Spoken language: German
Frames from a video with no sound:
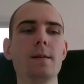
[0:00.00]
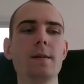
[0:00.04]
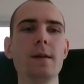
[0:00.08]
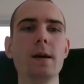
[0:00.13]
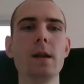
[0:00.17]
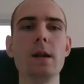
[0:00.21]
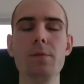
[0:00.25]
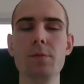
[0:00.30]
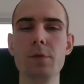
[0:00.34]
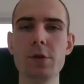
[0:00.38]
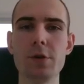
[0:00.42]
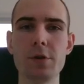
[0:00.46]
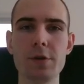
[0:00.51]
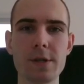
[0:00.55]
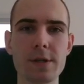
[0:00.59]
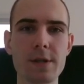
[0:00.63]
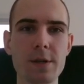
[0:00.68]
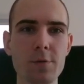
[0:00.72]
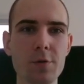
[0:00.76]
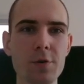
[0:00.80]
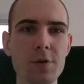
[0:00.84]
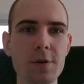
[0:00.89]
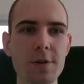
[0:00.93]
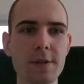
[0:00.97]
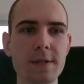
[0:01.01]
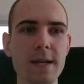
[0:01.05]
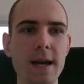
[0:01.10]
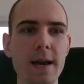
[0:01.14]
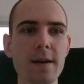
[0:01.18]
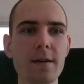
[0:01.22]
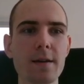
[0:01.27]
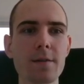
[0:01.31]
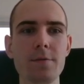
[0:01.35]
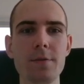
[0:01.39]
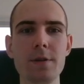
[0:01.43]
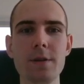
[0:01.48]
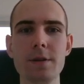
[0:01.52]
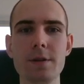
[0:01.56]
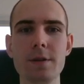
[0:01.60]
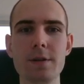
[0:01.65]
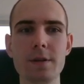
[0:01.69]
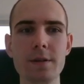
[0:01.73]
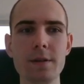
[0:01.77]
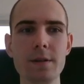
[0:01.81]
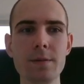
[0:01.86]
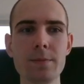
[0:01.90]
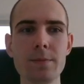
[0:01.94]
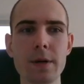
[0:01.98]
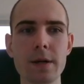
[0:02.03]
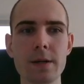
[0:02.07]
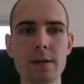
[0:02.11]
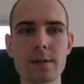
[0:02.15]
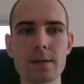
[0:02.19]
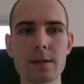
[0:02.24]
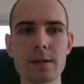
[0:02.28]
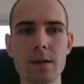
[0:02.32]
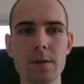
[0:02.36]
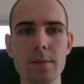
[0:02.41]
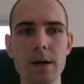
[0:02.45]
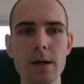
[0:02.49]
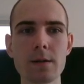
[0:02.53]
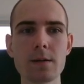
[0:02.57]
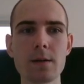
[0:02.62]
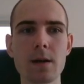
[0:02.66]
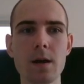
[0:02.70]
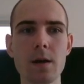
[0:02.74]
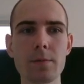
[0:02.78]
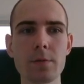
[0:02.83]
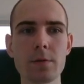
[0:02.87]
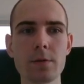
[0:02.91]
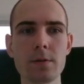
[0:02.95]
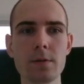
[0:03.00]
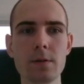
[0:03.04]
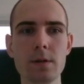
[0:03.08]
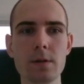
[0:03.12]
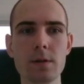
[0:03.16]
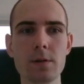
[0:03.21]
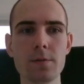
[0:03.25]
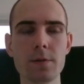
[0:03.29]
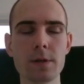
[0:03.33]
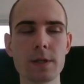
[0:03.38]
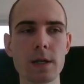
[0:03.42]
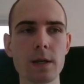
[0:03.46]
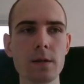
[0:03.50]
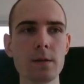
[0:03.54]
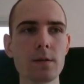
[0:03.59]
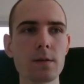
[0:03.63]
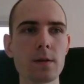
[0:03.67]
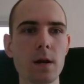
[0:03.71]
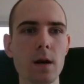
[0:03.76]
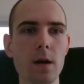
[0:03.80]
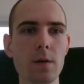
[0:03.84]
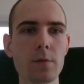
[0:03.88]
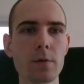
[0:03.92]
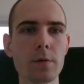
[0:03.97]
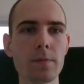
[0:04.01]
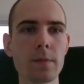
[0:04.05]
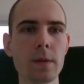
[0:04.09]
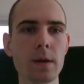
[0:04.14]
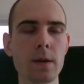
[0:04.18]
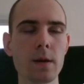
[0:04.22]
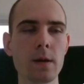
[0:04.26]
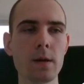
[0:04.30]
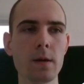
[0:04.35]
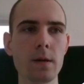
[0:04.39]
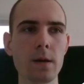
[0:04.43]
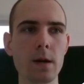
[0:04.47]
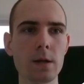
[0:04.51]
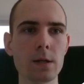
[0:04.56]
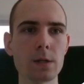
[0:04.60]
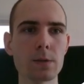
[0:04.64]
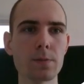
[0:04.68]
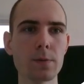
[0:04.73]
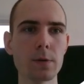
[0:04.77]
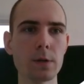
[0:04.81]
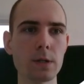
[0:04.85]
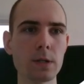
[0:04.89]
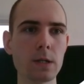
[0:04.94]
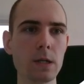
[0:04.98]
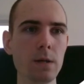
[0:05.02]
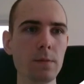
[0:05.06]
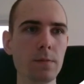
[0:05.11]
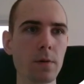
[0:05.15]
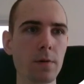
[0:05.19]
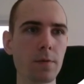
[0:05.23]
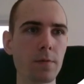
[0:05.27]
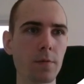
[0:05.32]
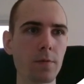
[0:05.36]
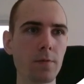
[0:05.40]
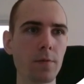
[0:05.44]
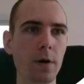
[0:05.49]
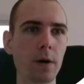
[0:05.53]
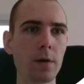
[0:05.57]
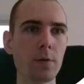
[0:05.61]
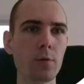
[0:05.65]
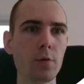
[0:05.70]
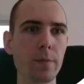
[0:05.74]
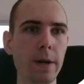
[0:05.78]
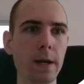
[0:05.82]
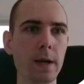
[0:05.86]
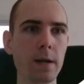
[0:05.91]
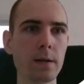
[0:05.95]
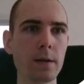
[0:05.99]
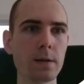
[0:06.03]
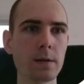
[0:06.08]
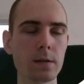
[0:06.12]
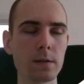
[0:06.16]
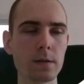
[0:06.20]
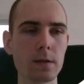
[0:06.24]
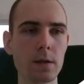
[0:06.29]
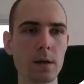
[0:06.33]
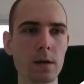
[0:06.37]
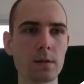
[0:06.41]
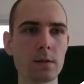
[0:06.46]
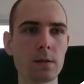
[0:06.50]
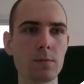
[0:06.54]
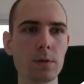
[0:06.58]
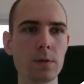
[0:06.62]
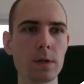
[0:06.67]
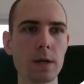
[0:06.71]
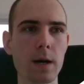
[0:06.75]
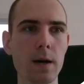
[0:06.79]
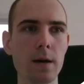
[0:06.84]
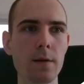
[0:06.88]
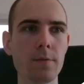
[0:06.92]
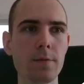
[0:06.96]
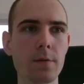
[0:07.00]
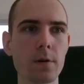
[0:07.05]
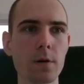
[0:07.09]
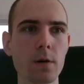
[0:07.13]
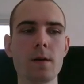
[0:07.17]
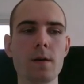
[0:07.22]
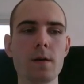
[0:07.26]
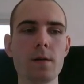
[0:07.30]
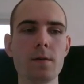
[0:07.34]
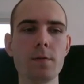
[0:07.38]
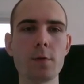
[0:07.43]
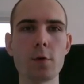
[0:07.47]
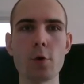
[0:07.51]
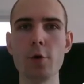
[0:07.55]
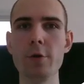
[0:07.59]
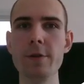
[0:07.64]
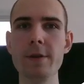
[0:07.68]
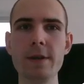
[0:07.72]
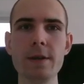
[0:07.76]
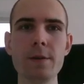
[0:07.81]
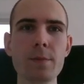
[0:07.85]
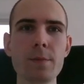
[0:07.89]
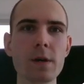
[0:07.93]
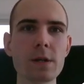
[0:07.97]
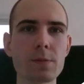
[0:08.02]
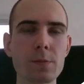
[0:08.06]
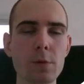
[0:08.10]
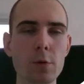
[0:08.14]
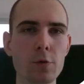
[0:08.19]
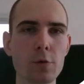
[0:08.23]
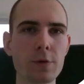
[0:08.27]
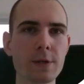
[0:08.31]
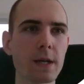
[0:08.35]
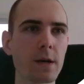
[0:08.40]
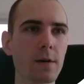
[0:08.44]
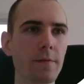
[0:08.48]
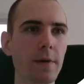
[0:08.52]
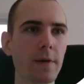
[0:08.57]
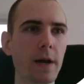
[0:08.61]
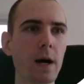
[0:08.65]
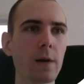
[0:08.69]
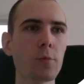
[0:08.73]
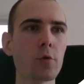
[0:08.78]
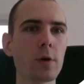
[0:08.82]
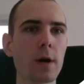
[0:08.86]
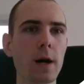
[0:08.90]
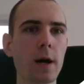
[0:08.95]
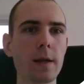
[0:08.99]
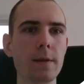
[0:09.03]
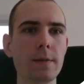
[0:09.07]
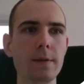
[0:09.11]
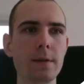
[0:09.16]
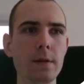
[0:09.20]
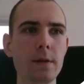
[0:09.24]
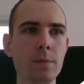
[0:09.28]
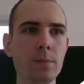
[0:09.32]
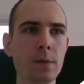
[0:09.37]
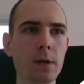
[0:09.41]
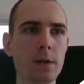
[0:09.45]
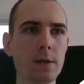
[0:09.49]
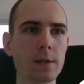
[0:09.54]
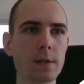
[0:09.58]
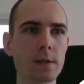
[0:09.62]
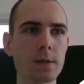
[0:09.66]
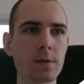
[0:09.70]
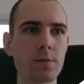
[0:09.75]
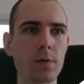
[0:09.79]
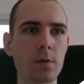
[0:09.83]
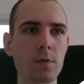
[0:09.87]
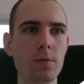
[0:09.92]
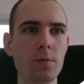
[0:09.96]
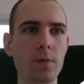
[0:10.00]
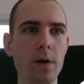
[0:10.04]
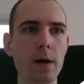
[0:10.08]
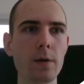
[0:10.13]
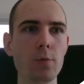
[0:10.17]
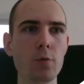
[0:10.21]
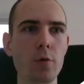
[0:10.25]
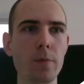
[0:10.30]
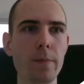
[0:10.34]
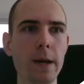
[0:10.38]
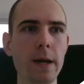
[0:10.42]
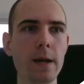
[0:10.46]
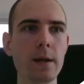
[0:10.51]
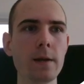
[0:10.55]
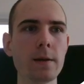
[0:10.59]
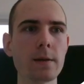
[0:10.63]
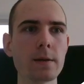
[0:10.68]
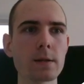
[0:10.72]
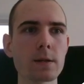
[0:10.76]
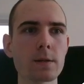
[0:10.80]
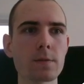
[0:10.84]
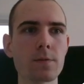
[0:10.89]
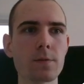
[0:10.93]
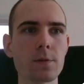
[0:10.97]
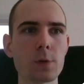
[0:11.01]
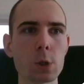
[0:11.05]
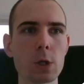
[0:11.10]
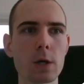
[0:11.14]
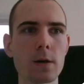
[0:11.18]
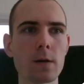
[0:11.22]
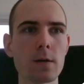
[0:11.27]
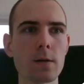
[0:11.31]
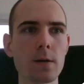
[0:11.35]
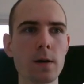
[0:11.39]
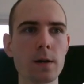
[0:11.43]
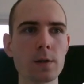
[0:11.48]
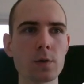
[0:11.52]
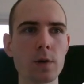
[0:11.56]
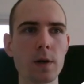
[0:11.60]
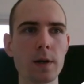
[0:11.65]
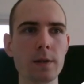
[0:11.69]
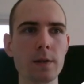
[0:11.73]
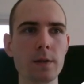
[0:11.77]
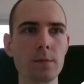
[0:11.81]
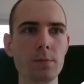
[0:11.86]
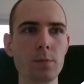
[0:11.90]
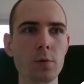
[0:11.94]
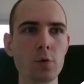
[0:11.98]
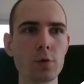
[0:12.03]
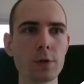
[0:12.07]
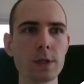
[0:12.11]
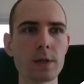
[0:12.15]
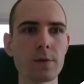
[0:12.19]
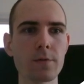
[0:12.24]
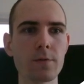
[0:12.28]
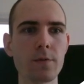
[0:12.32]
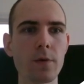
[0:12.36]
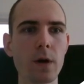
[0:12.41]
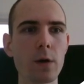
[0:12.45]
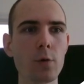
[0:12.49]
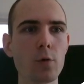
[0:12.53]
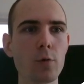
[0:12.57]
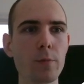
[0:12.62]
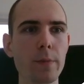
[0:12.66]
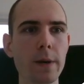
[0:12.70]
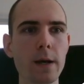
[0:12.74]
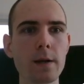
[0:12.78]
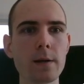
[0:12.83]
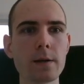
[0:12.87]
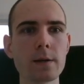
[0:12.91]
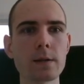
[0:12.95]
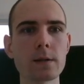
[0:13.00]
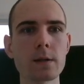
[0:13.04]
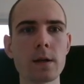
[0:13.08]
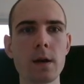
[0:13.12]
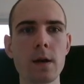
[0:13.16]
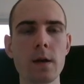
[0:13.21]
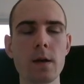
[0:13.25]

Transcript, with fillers: Ja, dann will ich euch jetzt natürlich noch zeigen, wie ich die E-Mails gemacht habe, die ich hier versendet habe. Ja, das Prinzip von Viral Mailings ist ja ziemlich einfach. Wir können E-Mails mit unserer Werbung an die E-Mail-Liste von Viral Mailings verschicken, also an die Benutzer von Viral Mailings.